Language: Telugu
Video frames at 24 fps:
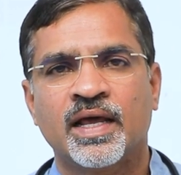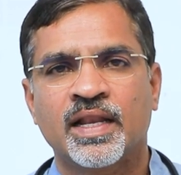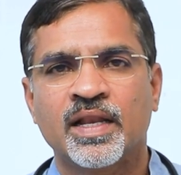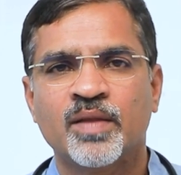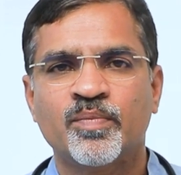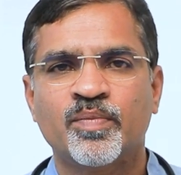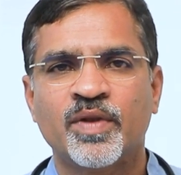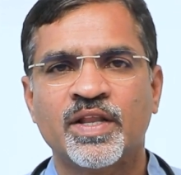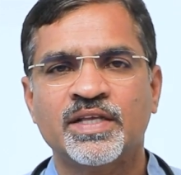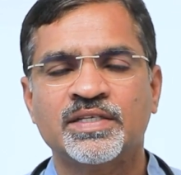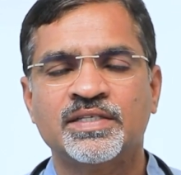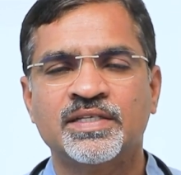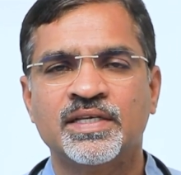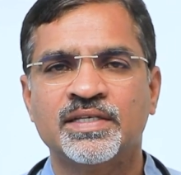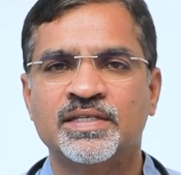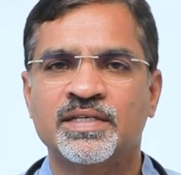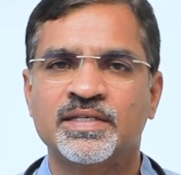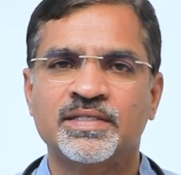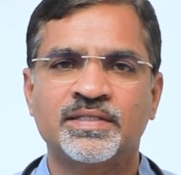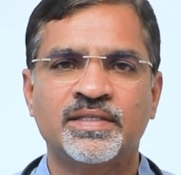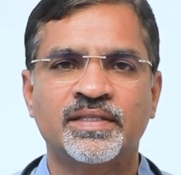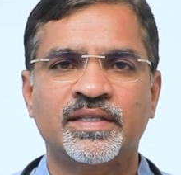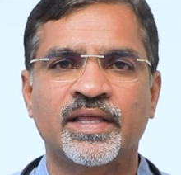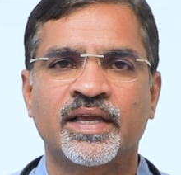రీప్లేస్
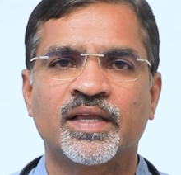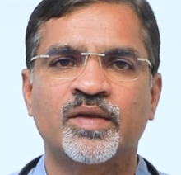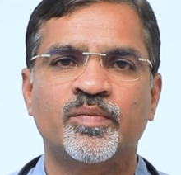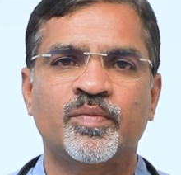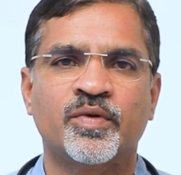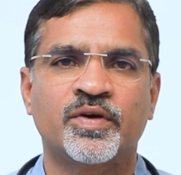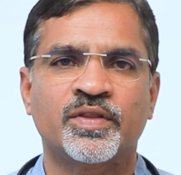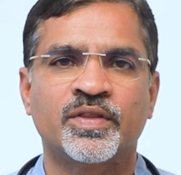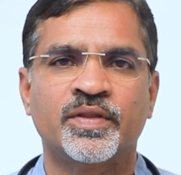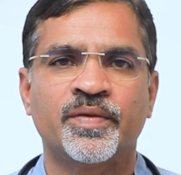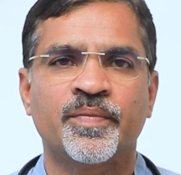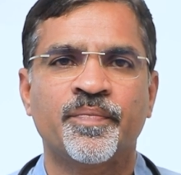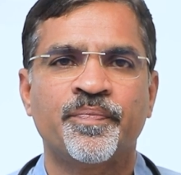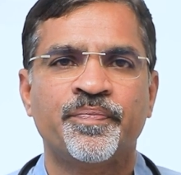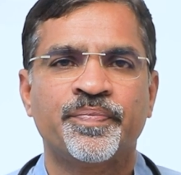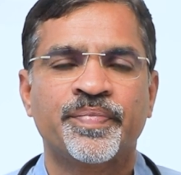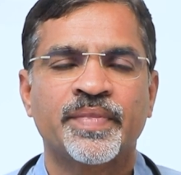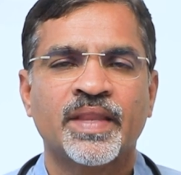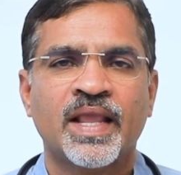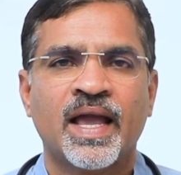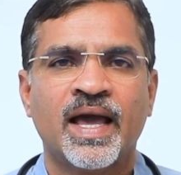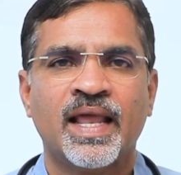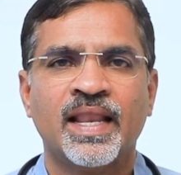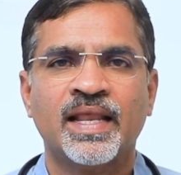చేసేస్తే తగ్గిపోద్ది
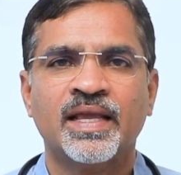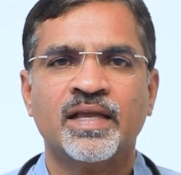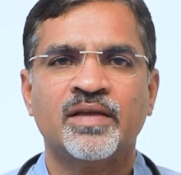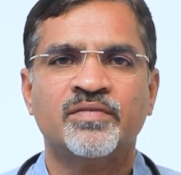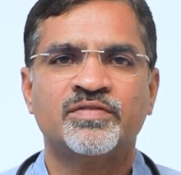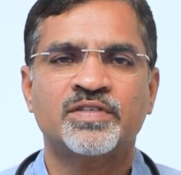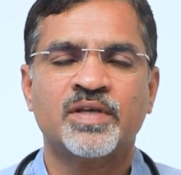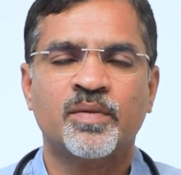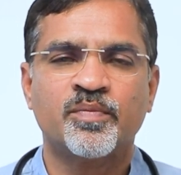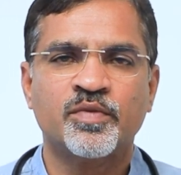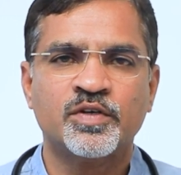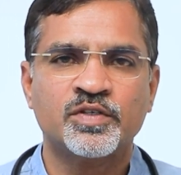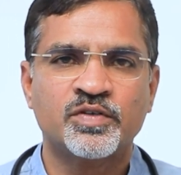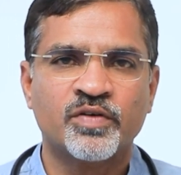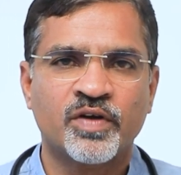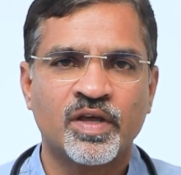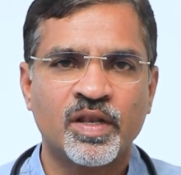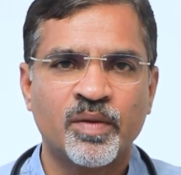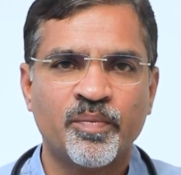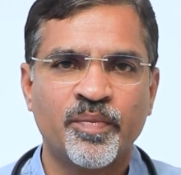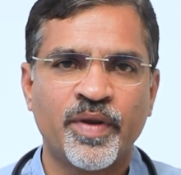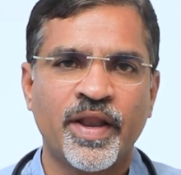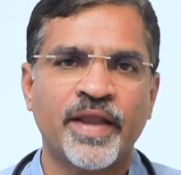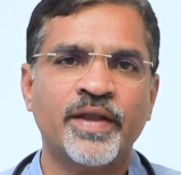అలాగే సపోజ్
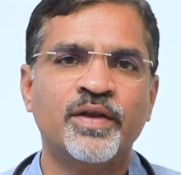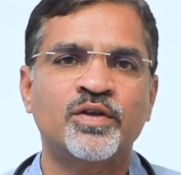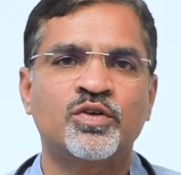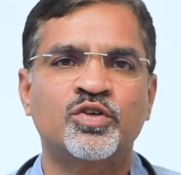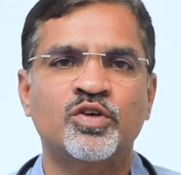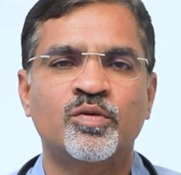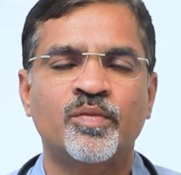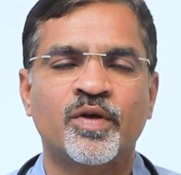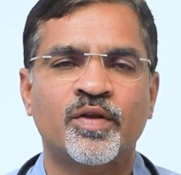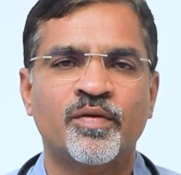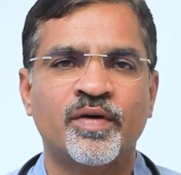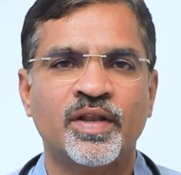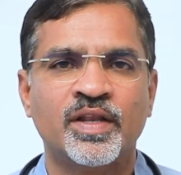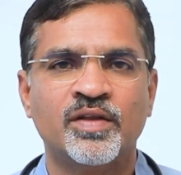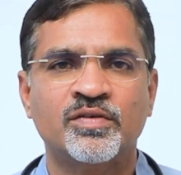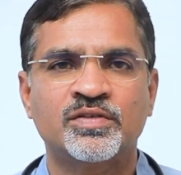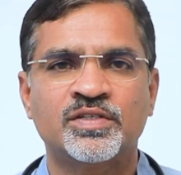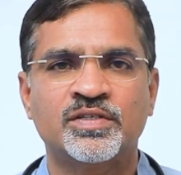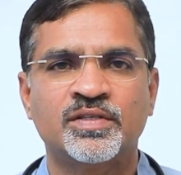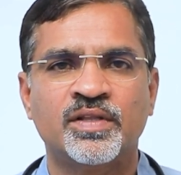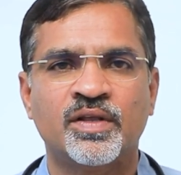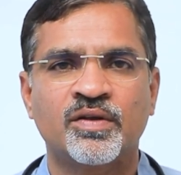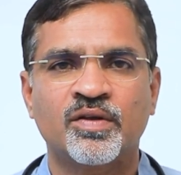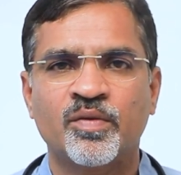ఒకరు బ్రెయిన్ ట్యూమర్ వల్ల
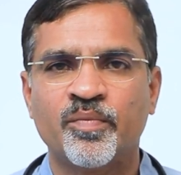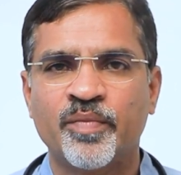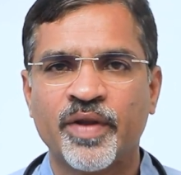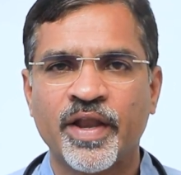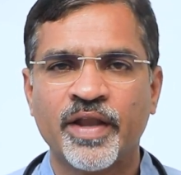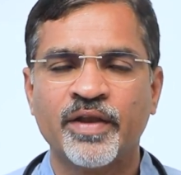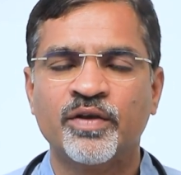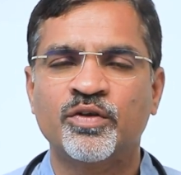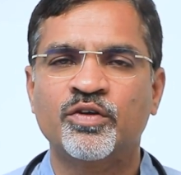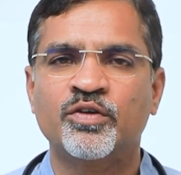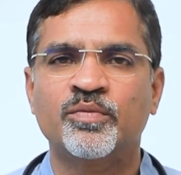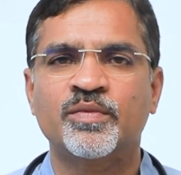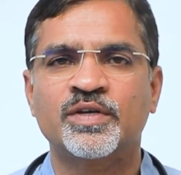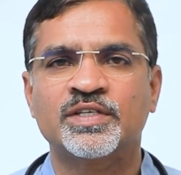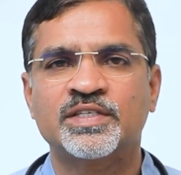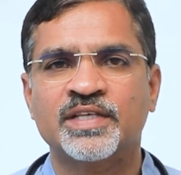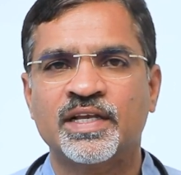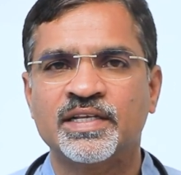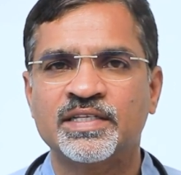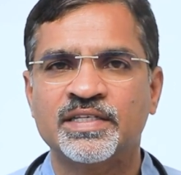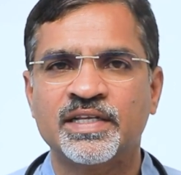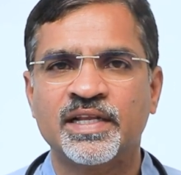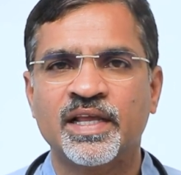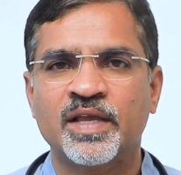వచ్చిందనుకో బ్రెయిన్ ట్యూమర్
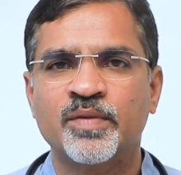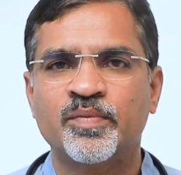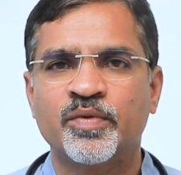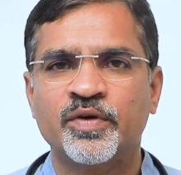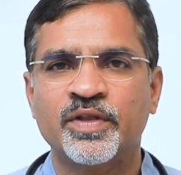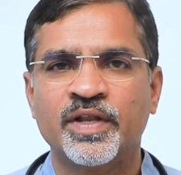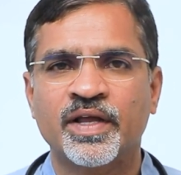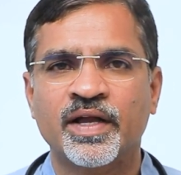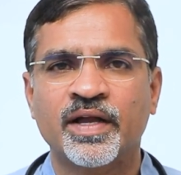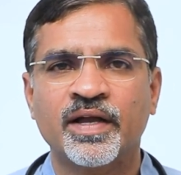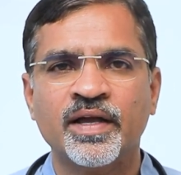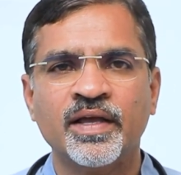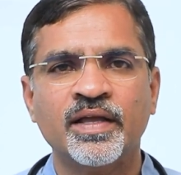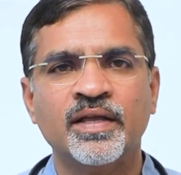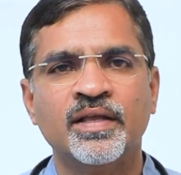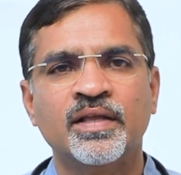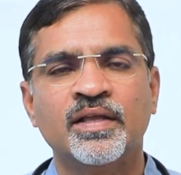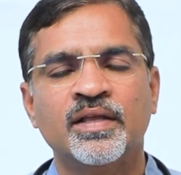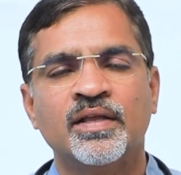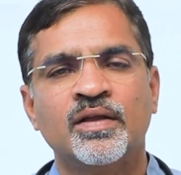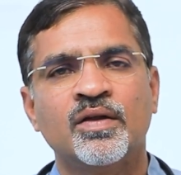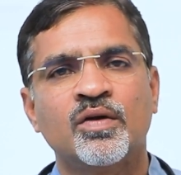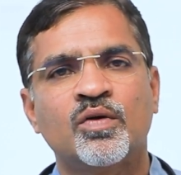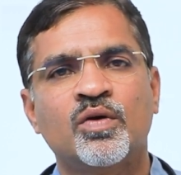సర్జరీ అయిపోయినాక
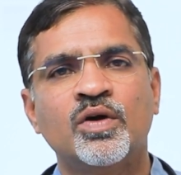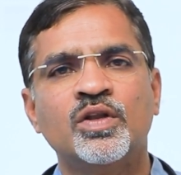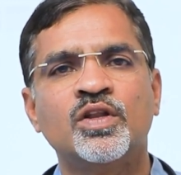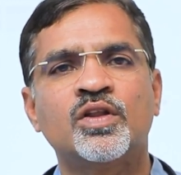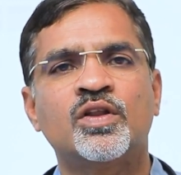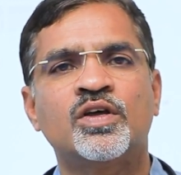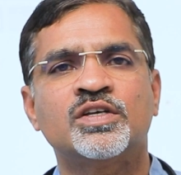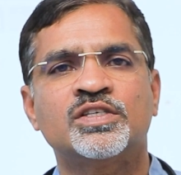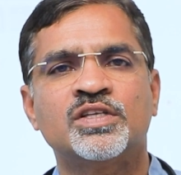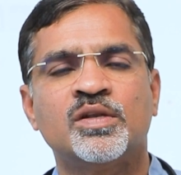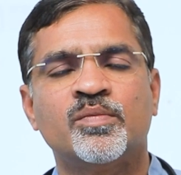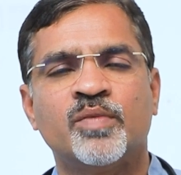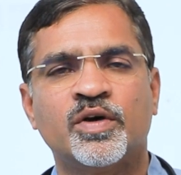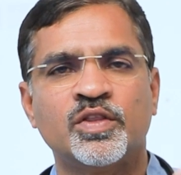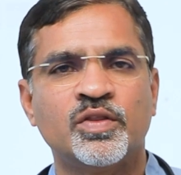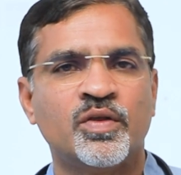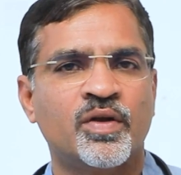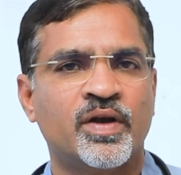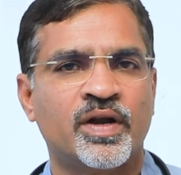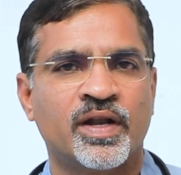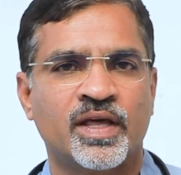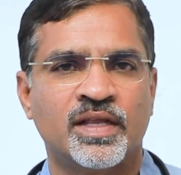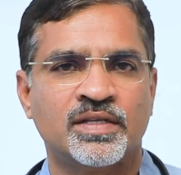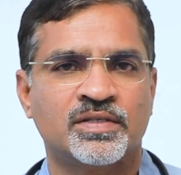కొన్ని రోజులు
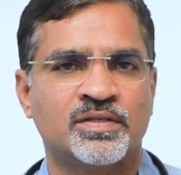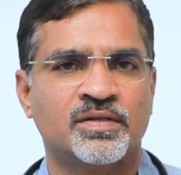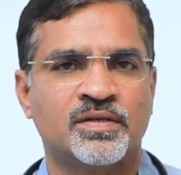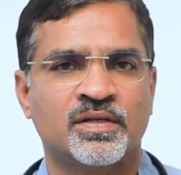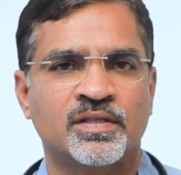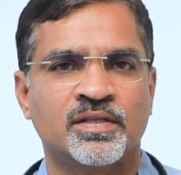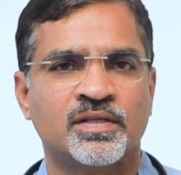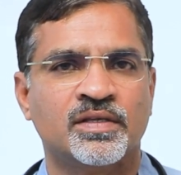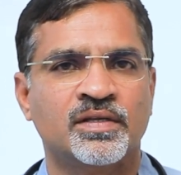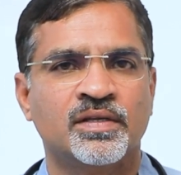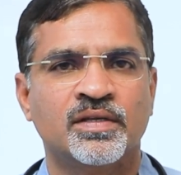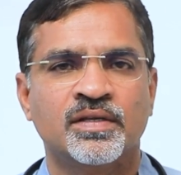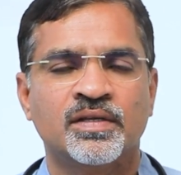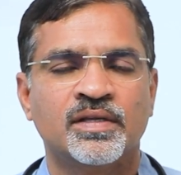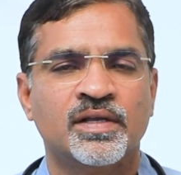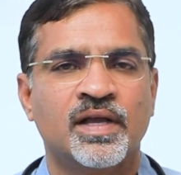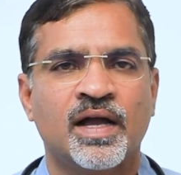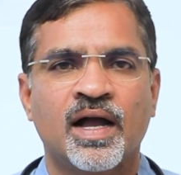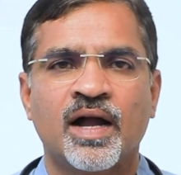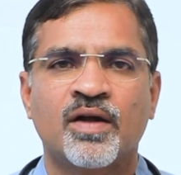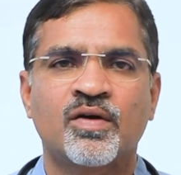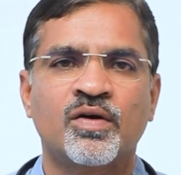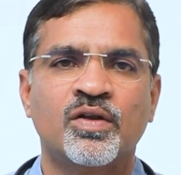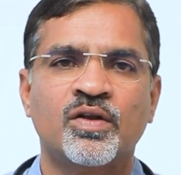మందులు ఆడాల్సి ఉంటుంది
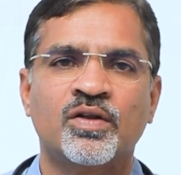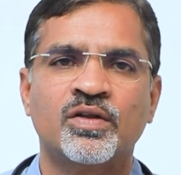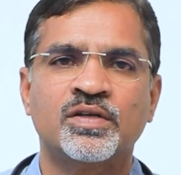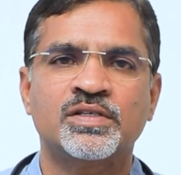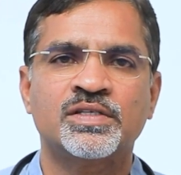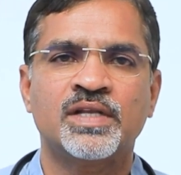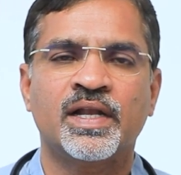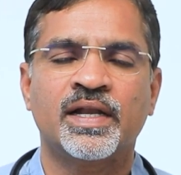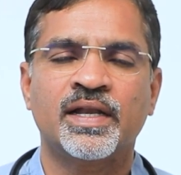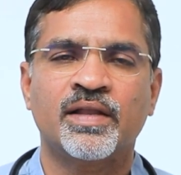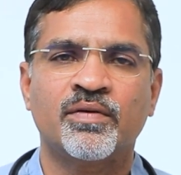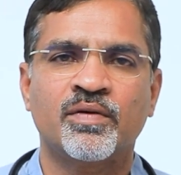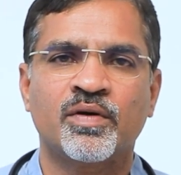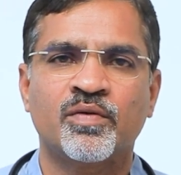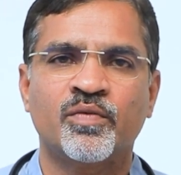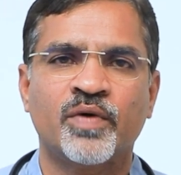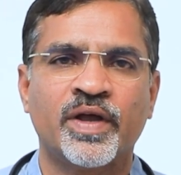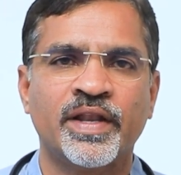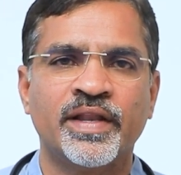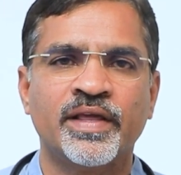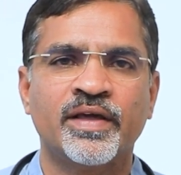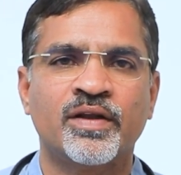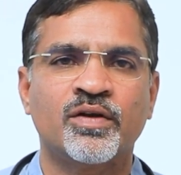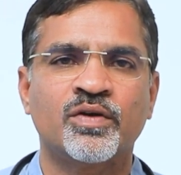కొన్ని రోజులు అంటే ఒక
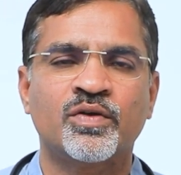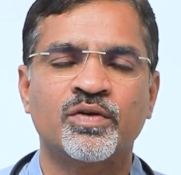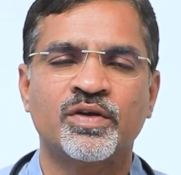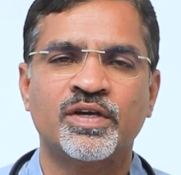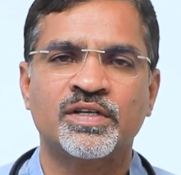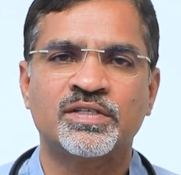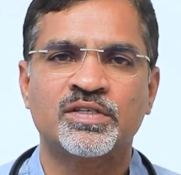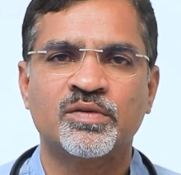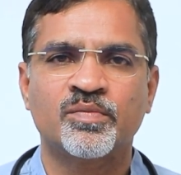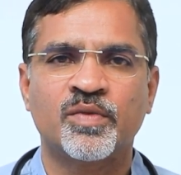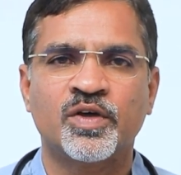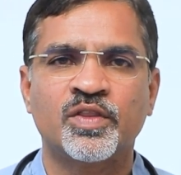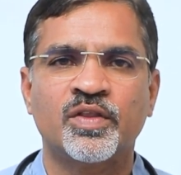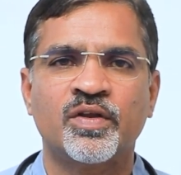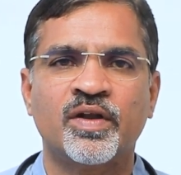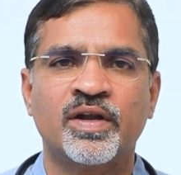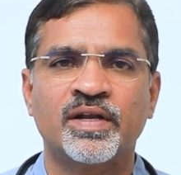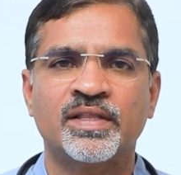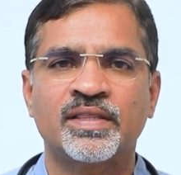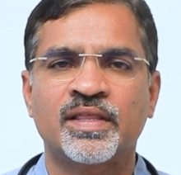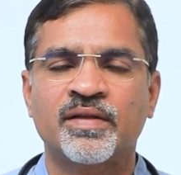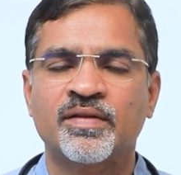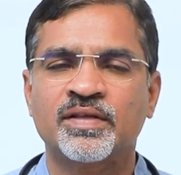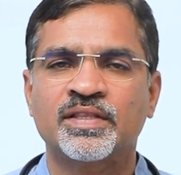వన్ ఇయర్ టూ ఇయర్స్ మందులు
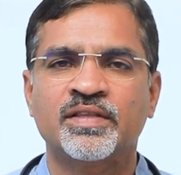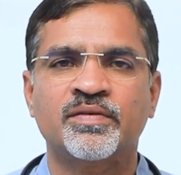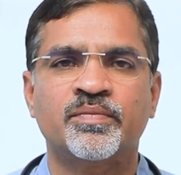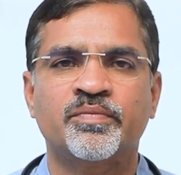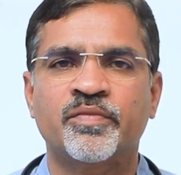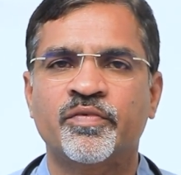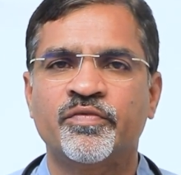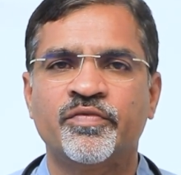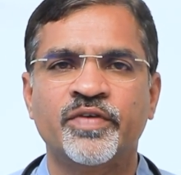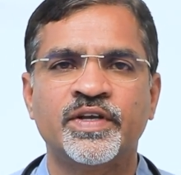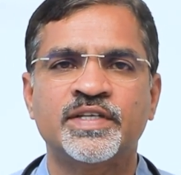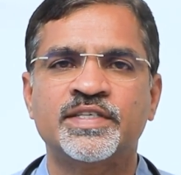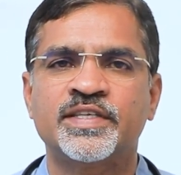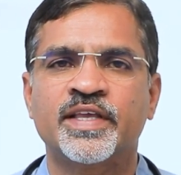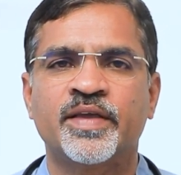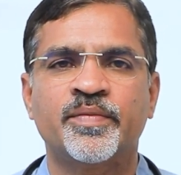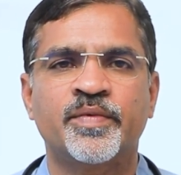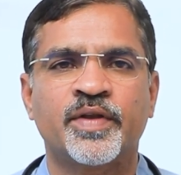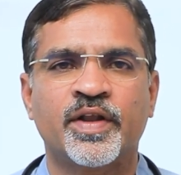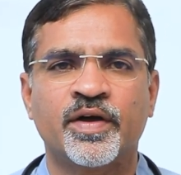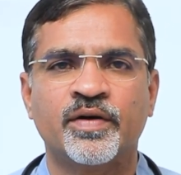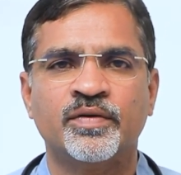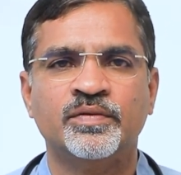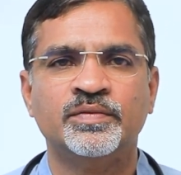ఆడిన తర్వాత ఫిట్స్
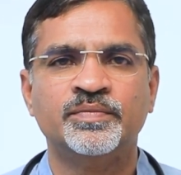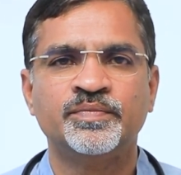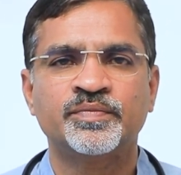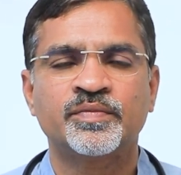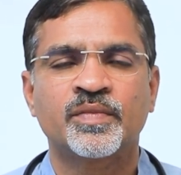ఏమి రావు